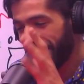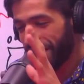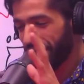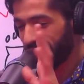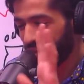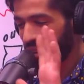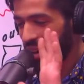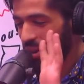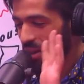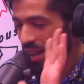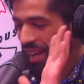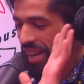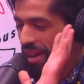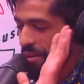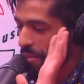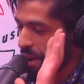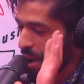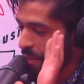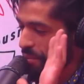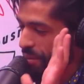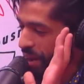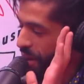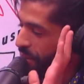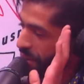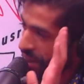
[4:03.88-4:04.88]
افريقيا ما
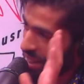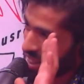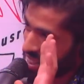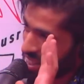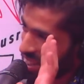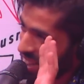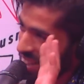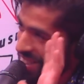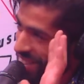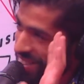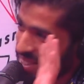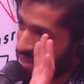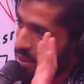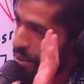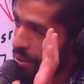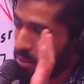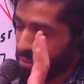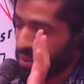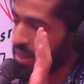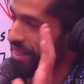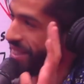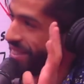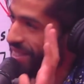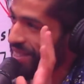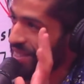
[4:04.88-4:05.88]
عمرها ما كانت غتستعمر
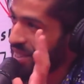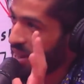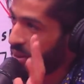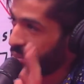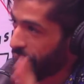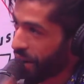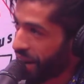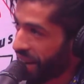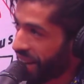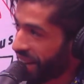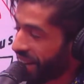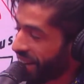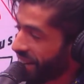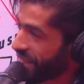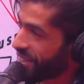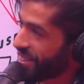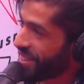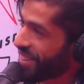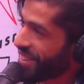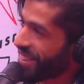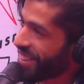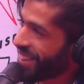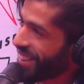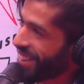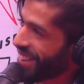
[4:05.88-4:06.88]
استعمر اخي
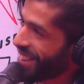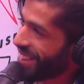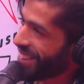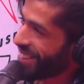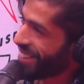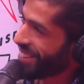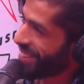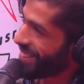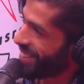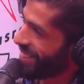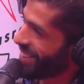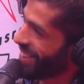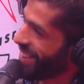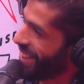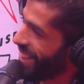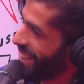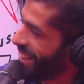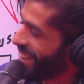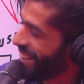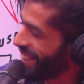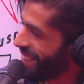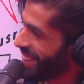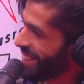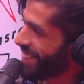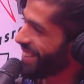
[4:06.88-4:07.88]
رشيد ايبا
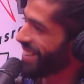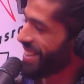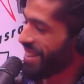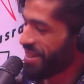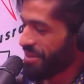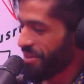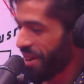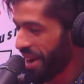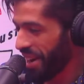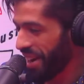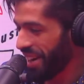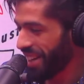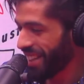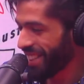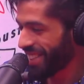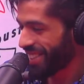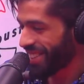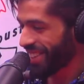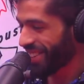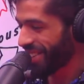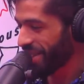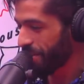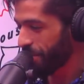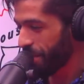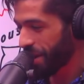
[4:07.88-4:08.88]
بيان
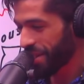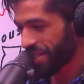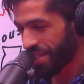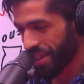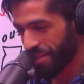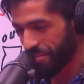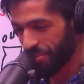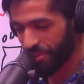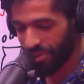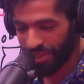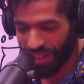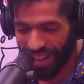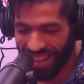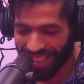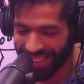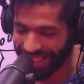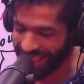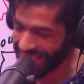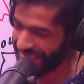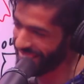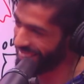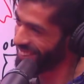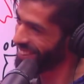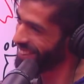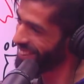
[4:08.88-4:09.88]
سيتي مانسا موسى
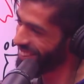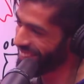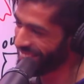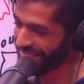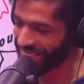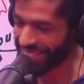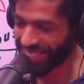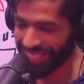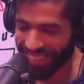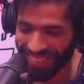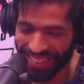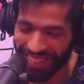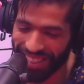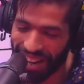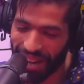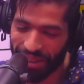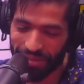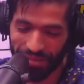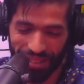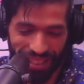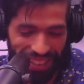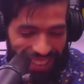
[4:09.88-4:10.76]
ميرسي اخويا سيتي لو